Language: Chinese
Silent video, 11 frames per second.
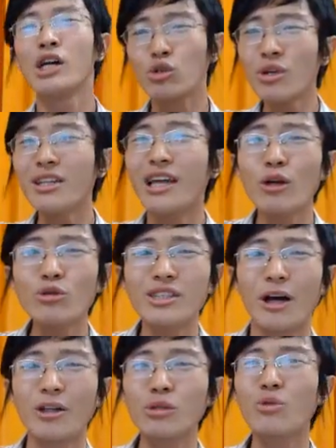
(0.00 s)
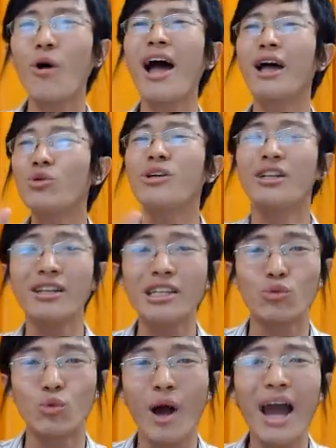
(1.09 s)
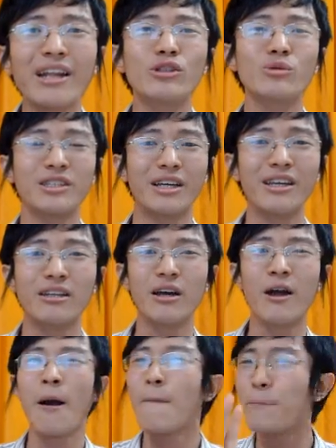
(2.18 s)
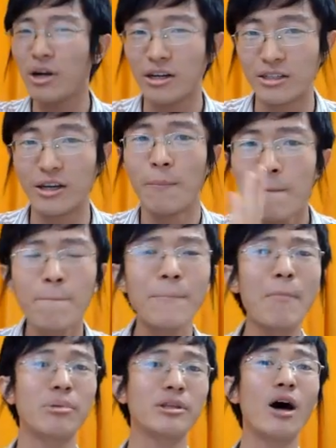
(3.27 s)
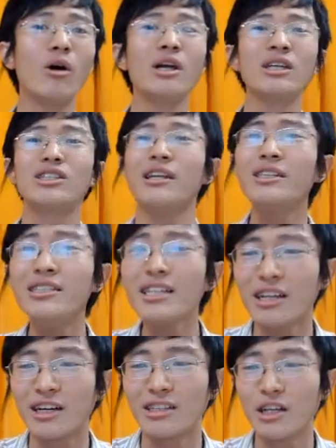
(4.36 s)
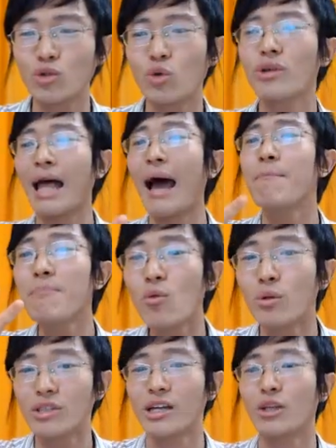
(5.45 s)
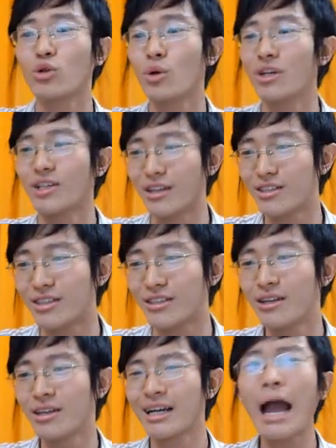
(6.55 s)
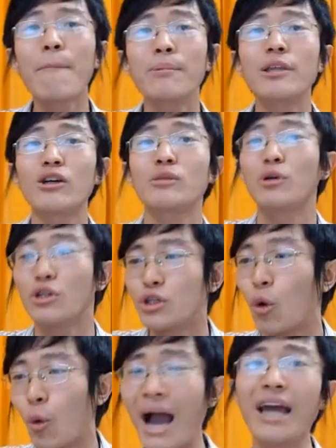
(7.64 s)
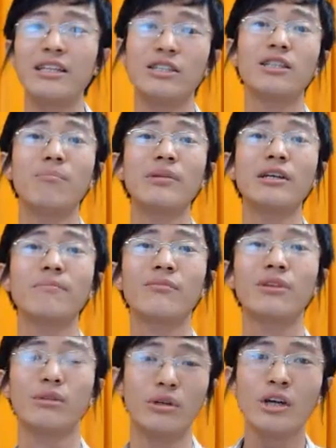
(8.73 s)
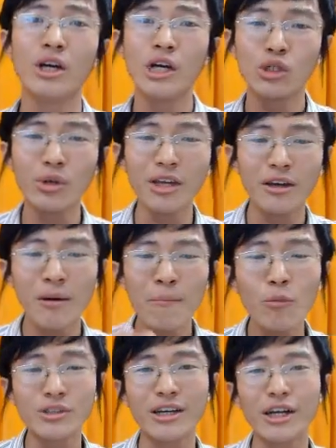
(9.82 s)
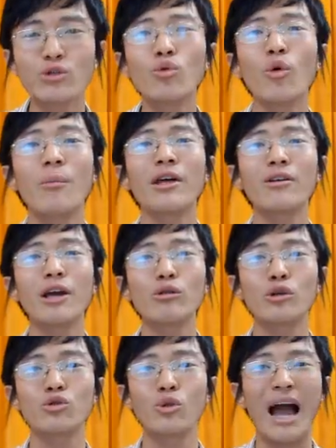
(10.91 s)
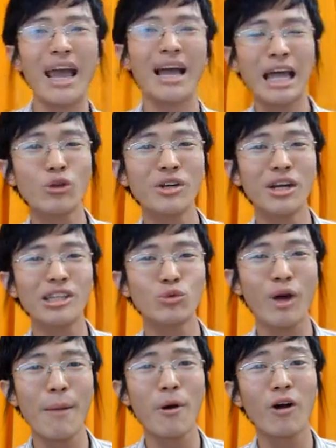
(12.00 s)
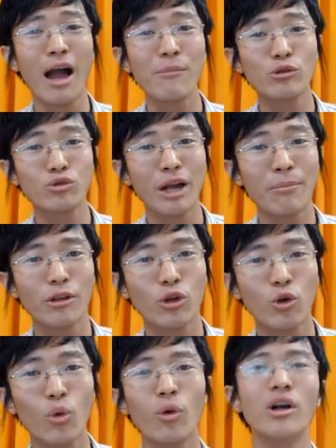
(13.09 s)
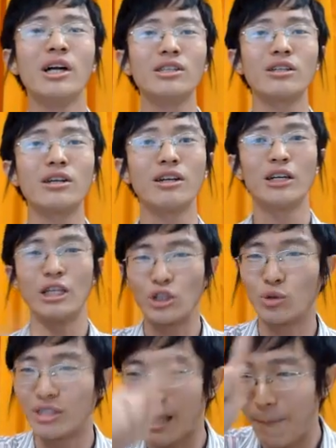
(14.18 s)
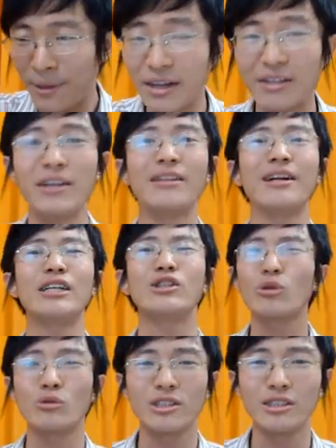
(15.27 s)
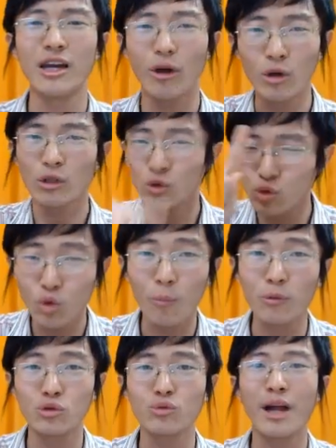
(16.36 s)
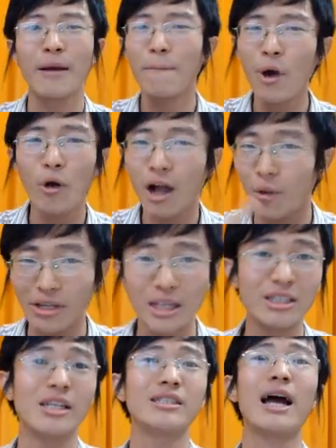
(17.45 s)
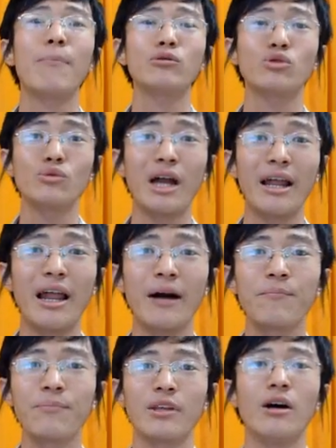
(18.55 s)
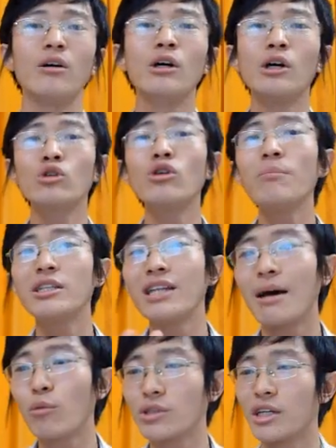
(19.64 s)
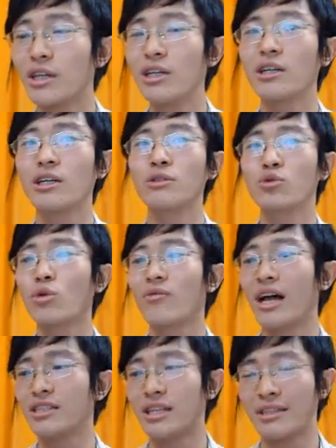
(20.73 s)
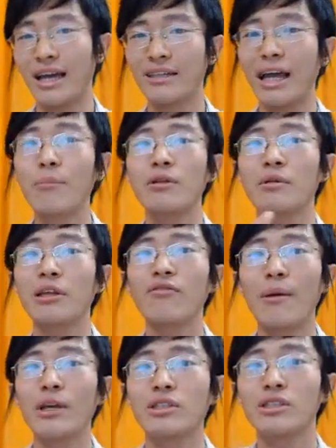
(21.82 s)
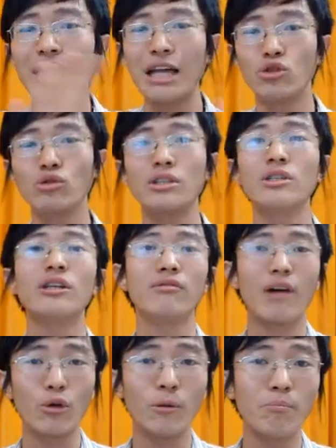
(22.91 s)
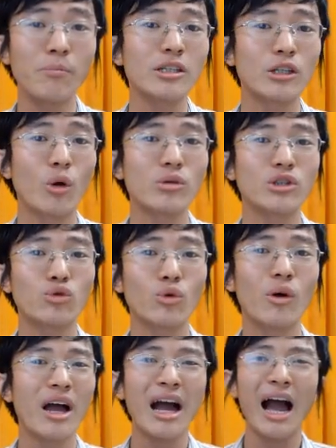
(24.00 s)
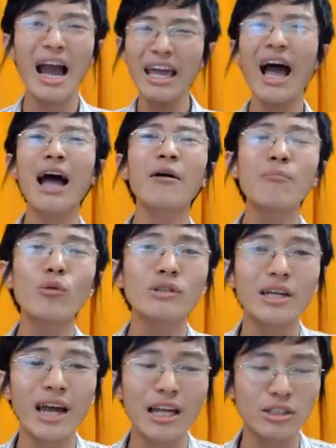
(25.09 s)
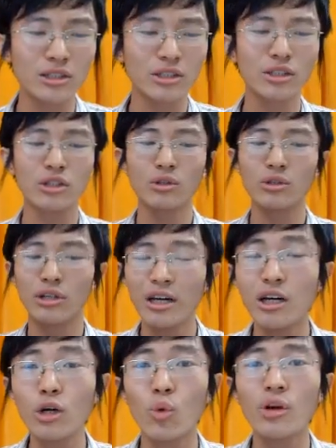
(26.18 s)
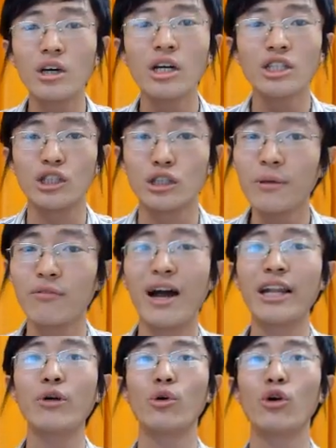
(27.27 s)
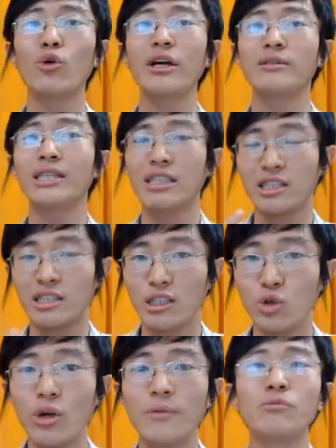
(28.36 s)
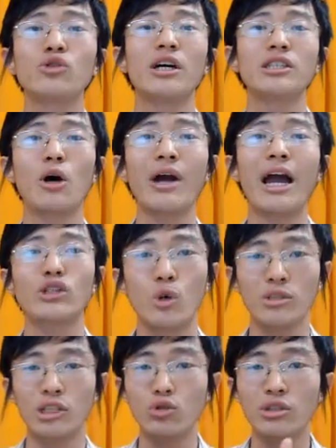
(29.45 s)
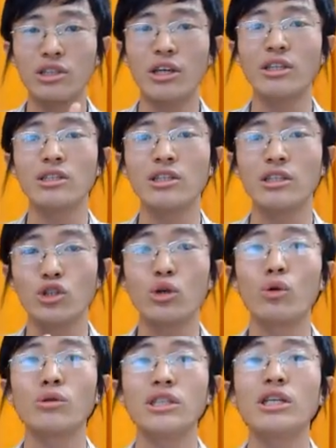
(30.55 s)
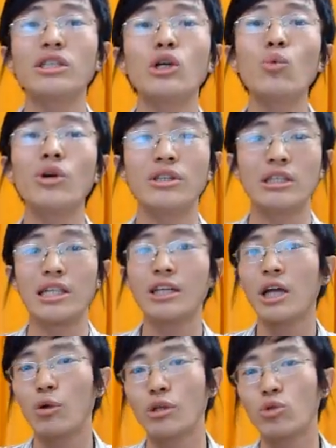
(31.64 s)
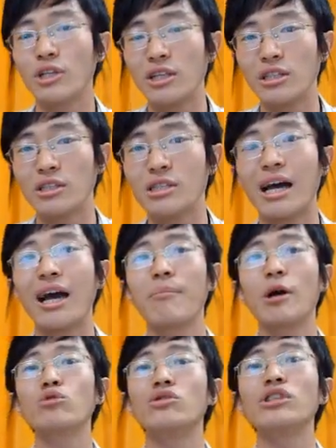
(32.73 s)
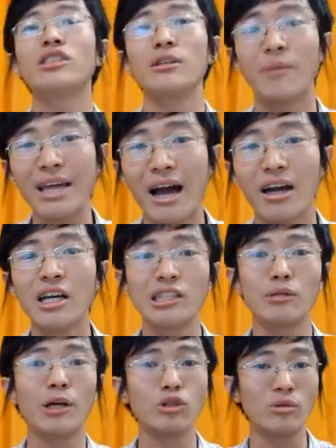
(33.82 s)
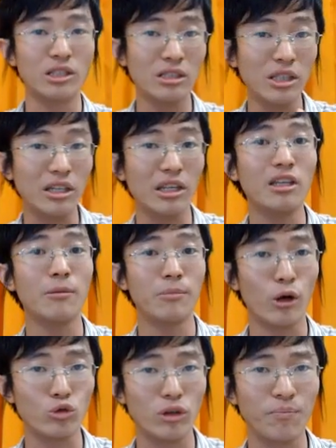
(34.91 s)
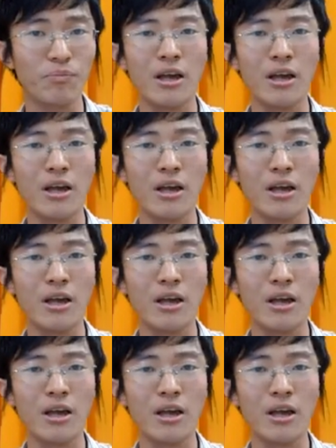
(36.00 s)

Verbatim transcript: 所以你要去找到说哇对人体无的这种检验，不可能办不到，只能尽可能的说它目前对人体看不到什么有害的证明，对。所以目前呢，如果我们要要求说，哎呀，它对人体无害报告还没有出来，不能通过，这个就是来骗人的了。这种资料做不出来，报告也检查不出来了。好，所以民进党目前的一个做法很简单，他们一方面是占据了这个立法院，并且同时说，哎呀，目前呢，这个是联合国的食品发电委员会在七月就要召开，重新去审议这个瘦肉精的这个问题，那到底对人体的残害标准是怎么样？是不是要重新定定一个标准？